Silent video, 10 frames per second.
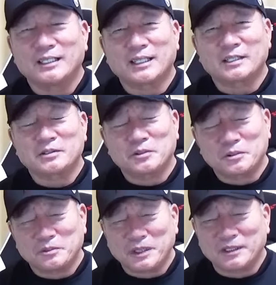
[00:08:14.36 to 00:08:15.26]
だからそ
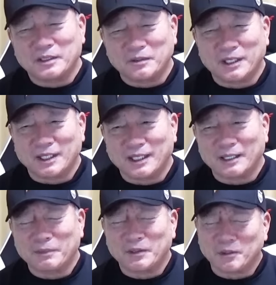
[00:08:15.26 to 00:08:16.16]
ういう面では
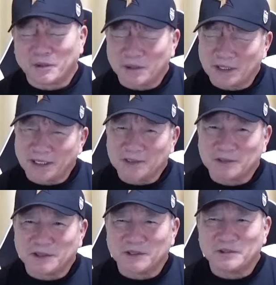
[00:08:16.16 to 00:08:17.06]
やっぱこの離
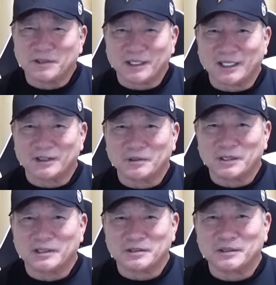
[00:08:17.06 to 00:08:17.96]
脱っていうのはねドジャース